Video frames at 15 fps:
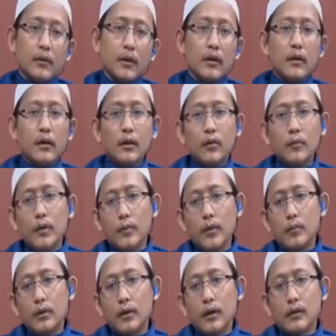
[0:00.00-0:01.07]
maka kalau
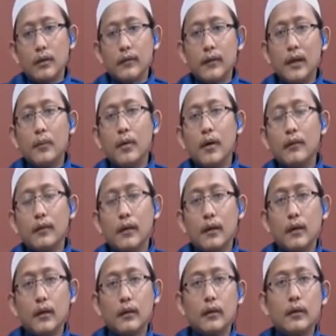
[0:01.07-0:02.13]
bapak berkata siapa yang
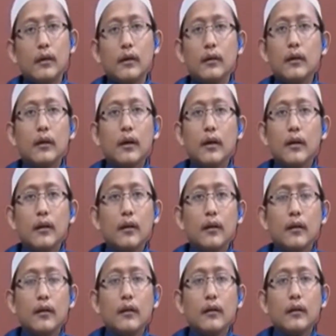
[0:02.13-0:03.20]
salah kita katakan
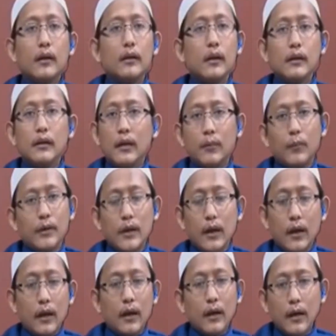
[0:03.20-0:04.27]
kita tidak
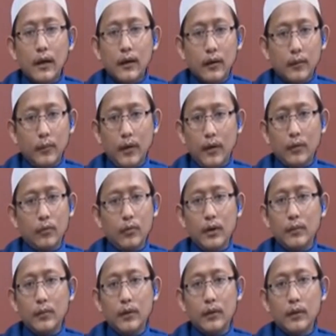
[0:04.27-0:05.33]
menyalahkan para
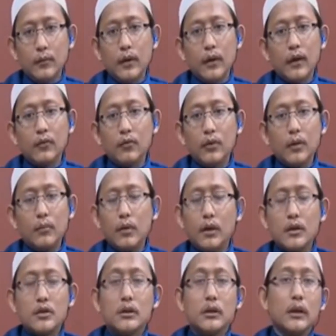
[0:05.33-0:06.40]
ulama mereka sudah
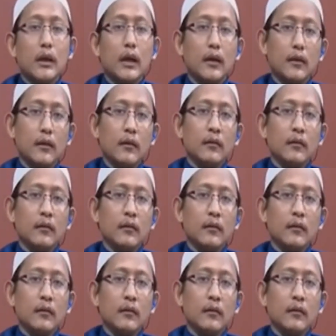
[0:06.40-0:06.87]
berijtihad